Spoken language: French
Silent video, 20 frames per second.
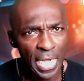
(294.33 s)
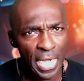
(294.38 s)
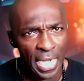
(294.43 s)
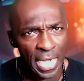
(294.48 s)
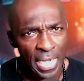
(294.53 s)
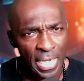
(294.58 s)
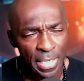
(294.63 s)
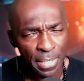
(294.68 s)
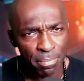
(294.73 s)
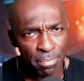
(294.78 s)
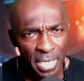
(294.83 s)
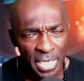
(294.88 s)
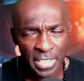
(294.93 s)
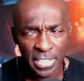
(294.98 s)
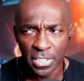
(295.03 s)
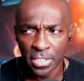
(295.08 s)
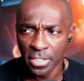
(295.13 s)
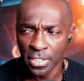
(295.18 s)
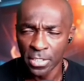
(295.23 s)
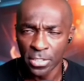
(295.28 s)
à
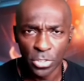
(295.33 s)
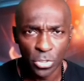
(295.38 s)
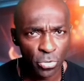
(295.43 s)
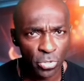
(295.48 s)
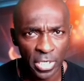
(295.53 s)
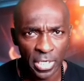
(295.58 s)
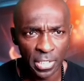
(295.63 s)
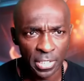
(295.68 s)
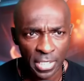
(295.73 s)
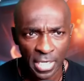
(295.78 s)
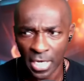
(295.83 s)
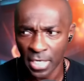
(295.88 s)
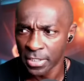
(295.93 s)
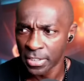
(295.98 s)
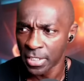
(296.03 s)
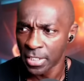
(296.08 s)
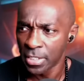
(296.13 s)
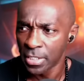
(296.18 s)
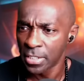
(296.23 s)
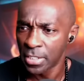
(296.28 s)
Madison Square
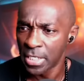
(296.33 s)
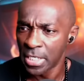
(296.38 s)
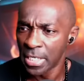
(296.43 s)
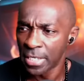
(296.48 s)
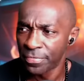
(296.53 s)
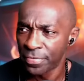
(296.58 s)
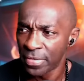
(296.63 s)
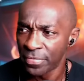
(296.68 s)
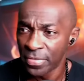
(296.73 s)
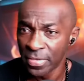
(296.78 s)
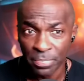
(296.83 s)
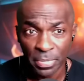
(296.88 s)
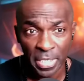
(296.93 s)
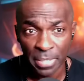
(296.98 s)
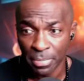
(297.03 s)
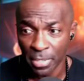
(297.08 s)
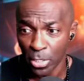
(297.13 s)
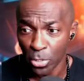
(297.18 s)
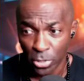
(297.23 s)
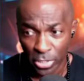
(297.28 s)
Garden qui les fait vibrer. on
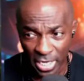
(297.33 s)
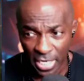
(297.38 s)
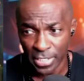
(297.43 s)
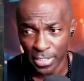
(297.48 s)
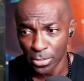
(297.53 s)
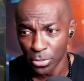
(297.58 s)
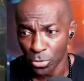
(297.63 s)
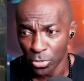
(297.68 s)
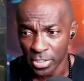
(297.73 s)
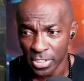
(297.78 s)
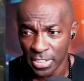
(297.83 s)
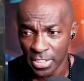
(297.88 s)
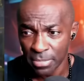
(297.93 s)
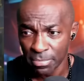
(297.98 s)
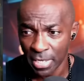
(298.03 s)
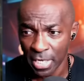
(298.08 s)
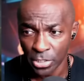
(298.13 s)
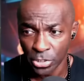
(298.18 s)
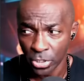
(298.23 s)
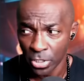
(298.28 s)
ben, regarde encore ces
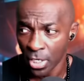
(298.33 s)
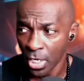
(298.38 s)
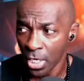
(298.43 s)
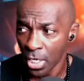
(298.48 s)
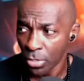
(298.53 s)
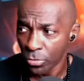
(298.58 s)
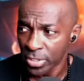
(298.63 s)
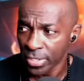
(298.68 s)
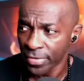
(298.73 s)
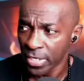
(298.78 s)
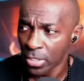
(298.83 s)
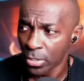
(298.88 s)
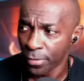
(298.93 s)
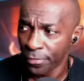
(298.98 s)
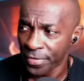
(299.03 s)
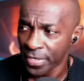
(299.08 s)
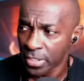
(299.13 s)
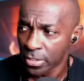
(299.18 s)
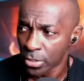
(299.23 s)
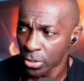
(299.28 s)
images. Vous savez, au
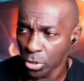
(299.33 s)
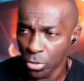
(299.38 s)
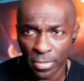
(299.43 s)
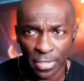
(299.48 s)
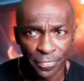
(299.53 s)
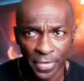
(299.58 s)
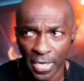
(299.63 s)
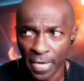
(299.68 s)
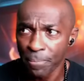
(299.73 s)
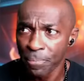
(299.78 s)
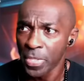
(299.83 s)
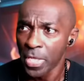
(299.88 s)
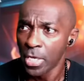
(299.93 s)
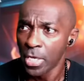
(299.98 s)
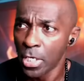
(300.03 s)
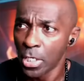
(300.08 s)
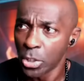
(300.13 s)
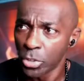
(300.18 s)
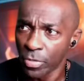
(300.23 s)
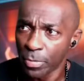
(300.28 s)
fait, ce qu'on va faire,
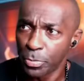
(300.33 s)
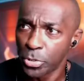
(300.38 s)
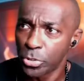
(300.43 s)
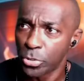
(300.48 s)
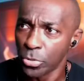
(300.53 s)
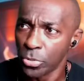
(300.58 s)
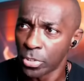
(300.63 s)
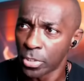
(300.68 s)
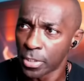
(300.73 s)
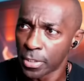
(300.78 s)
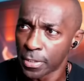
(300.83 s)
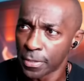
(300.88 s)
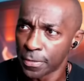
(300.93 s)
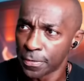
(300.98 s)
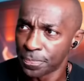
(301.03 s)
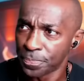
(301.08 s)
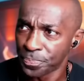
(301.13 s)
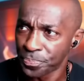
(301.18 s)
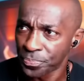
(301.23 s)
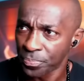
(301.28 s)
je vais plutôt, euh,
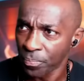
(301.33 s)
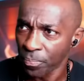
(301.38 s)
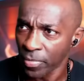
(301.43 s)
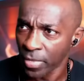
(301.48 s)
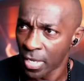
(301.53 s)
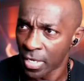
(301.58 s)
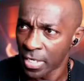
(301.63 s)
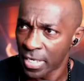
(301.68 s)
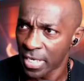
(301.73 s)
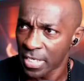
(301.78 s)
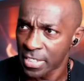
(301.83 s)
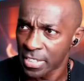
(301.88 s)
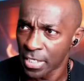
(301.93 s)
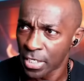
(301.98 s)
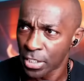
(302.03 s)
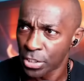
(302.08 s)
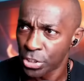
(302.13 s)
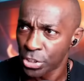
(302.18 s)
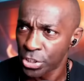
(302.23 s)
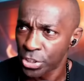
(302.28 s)
grâce
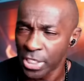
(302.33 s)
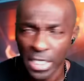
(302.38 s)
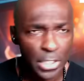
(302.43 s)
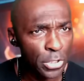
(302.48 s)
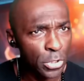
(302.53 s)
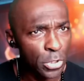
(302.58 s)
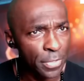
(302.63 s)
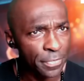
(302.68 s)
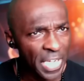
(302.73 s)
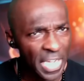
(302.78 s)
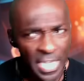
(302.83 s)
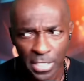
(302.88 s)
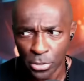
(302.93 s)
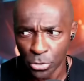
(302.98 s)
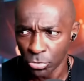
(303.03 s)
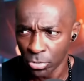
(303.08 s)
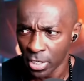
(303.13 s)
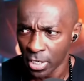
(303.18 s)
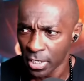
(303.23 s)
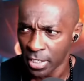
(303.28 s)
à Shadow of
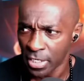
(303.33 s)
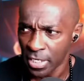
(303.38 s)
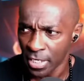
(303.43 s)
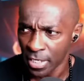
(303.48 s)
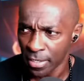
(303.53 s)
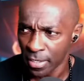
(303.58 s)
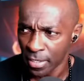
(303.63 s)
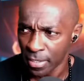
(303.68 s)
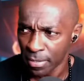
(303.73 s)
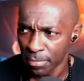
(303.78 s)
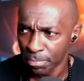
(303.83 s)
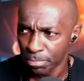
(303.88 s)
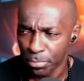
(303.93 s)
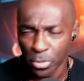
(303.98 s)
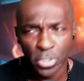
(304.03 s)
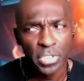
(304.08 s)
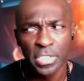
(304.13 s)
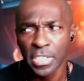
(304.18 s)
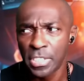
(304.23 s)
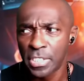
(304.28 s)
Ezra, qui a posté